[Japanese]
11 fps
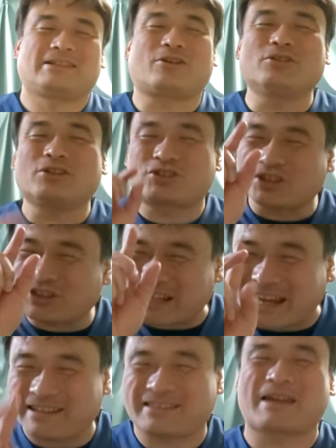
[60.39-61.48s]
今度ちょっとだ
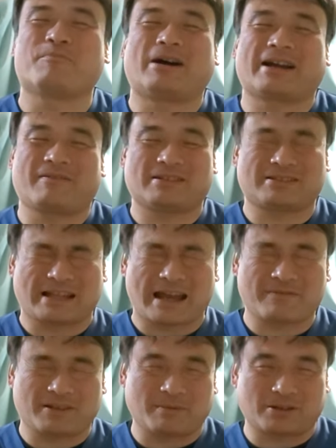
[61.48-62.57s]
けテンポ上げます
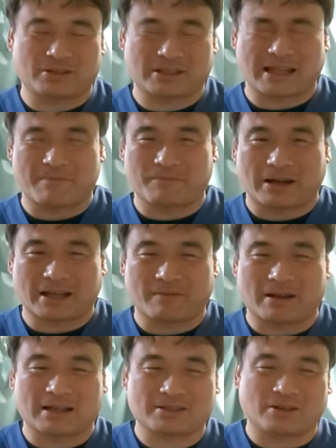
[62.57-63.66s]
ね。今のでテンポ上げ
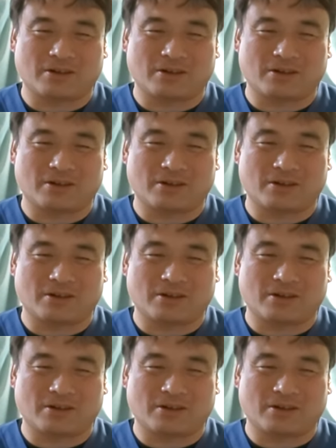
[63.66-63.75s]
ます。